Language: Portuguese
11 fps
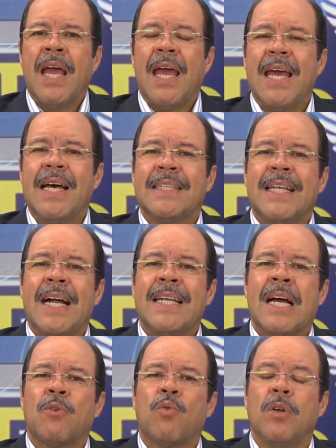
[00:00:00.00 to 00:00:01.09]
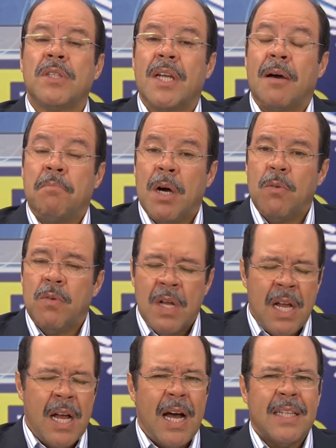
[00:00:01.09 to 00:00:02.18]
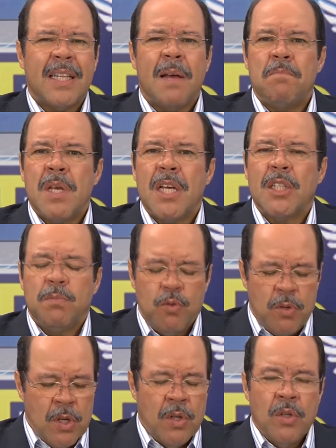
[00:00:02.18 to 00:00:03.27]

é andar na contramão até mesmo